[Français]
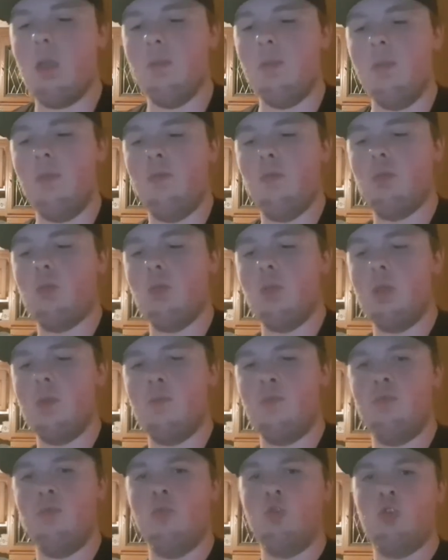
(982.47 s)
Mais vu qu'il n'y a
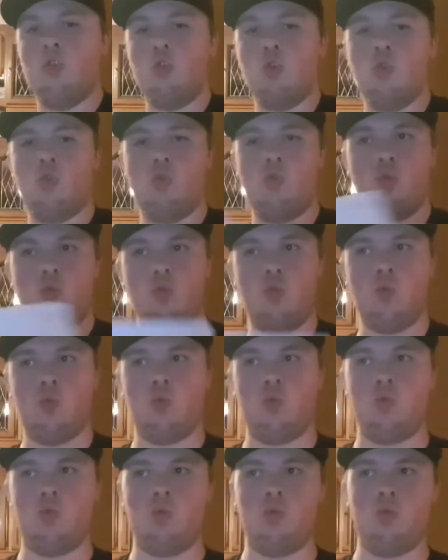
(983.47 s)
plus de
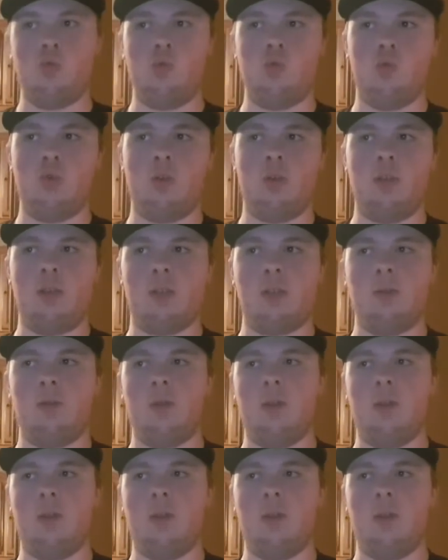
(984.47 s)
show avec euh,